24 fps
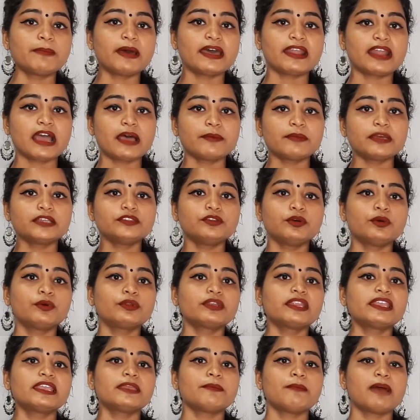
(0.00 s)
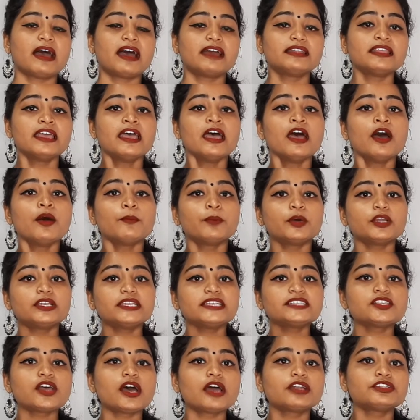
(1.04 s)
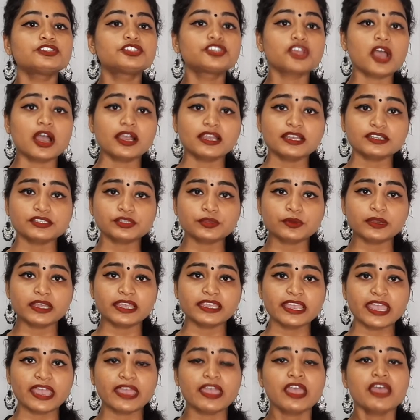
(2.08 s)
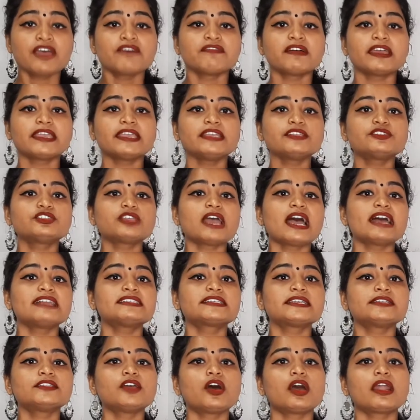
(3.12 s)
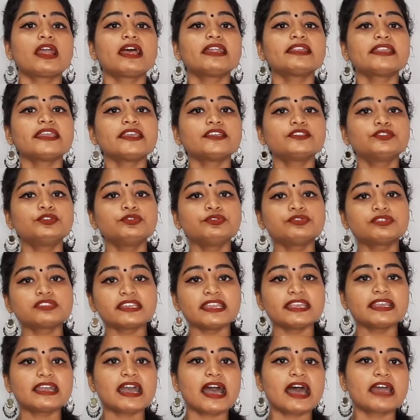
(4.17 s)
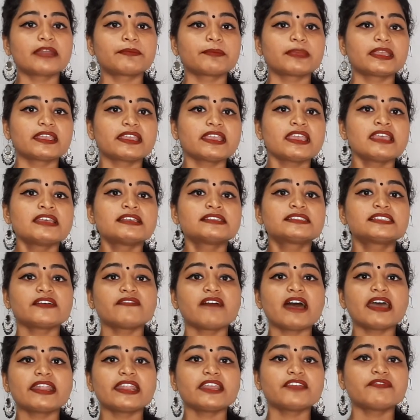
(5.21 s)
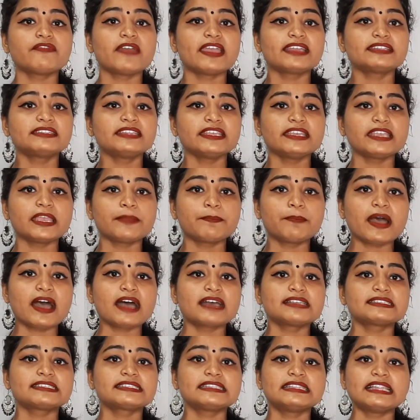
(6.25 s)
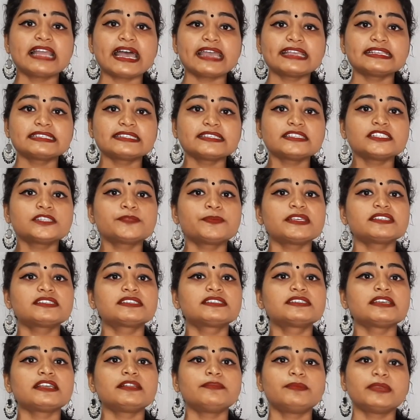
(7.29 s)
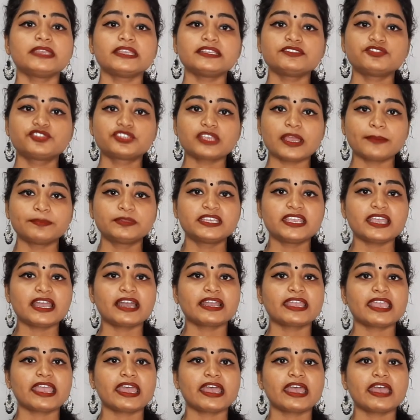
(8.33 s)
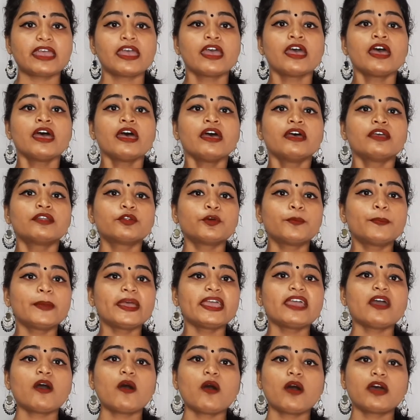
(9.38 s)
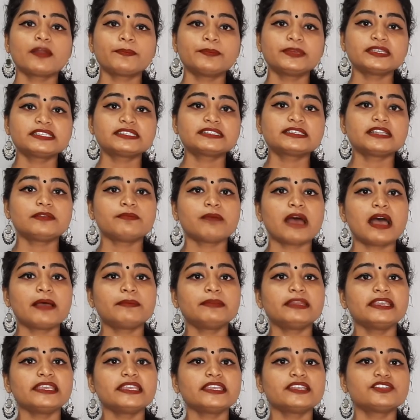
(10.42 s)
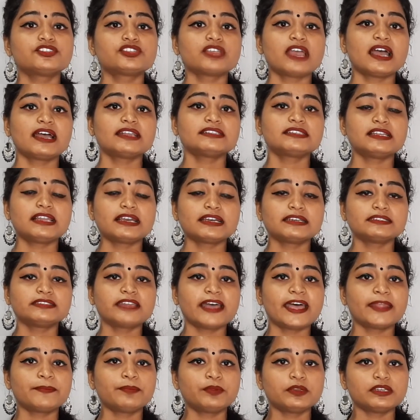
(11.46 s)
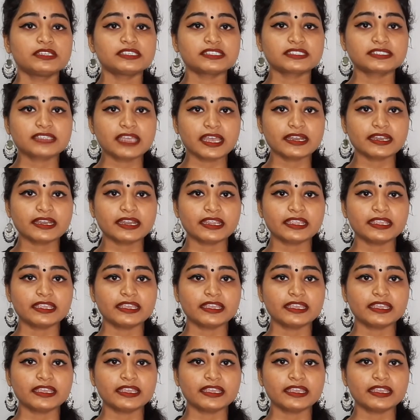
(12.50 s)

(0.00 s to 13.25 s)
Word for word: बरामद होने के बाद पुलिस और चौकस हो गई है वहीं जांच के दौरान एक दूसरी कार में सवार एक व्यक्ति के पास लाइसेंस पिस्टल भी जब्त किया गया है रुपए और पिस्टल मामले की जांच लगातार पुलिस कर रही